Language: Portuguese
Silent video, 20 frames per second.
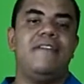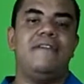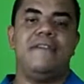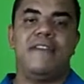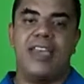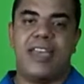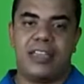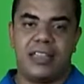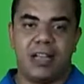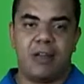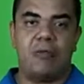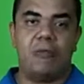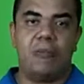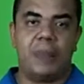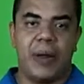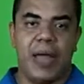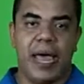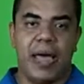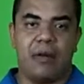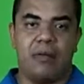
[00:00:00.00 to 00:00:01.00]
vai ver que está
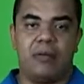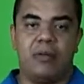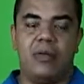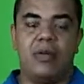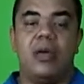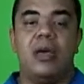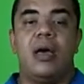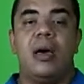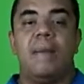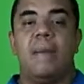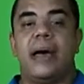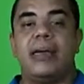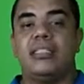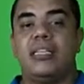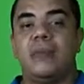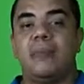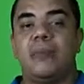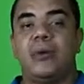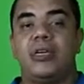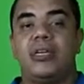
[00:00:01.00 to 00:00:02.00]
com prego.
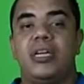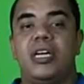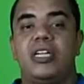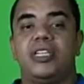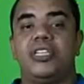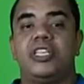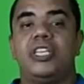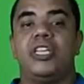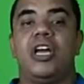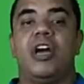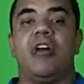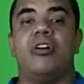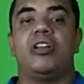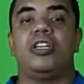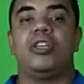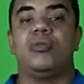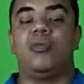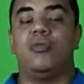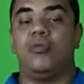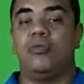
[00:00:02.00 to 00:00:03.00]
Mas é importante que na
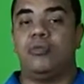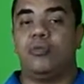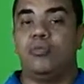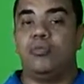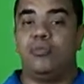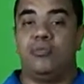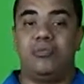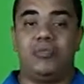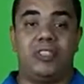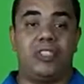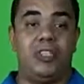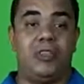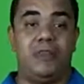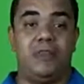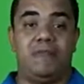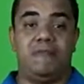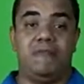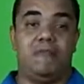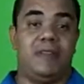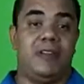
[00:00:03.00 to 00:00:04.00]
hora de,
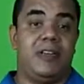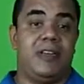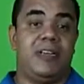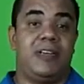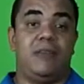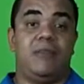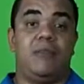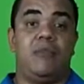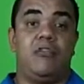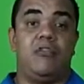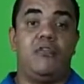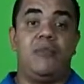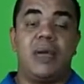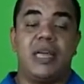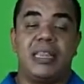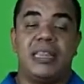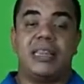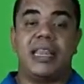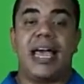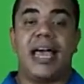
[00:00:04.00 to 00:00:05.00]
de
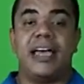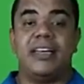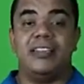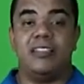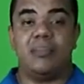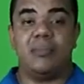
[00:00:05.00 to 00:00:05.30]
movimentar